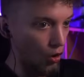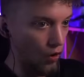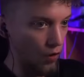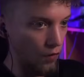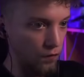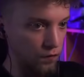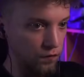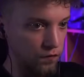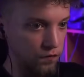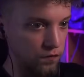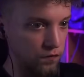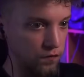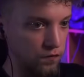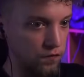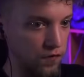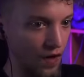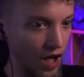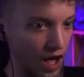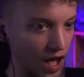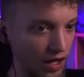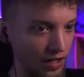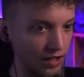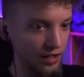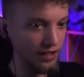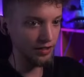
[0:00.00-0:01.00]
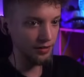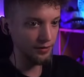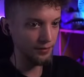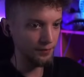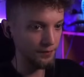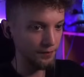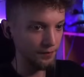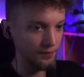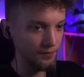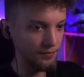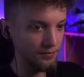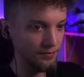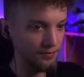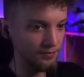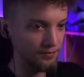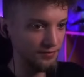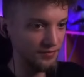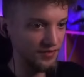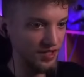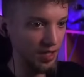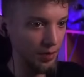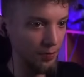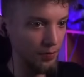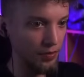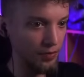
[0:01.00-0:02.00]
O fuck! Oh, fuck. Mm,
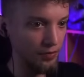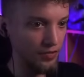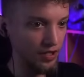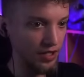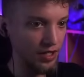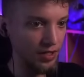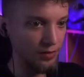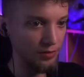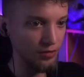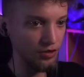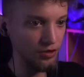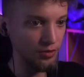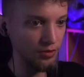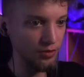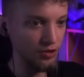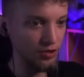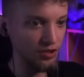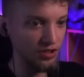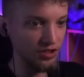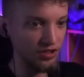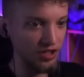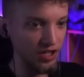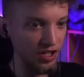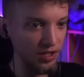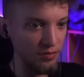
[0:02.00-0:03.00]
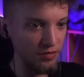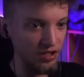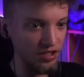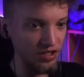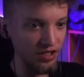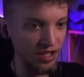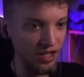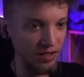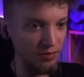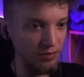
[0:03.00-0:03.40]
zapomniałem o nim. E, daj, mi, daj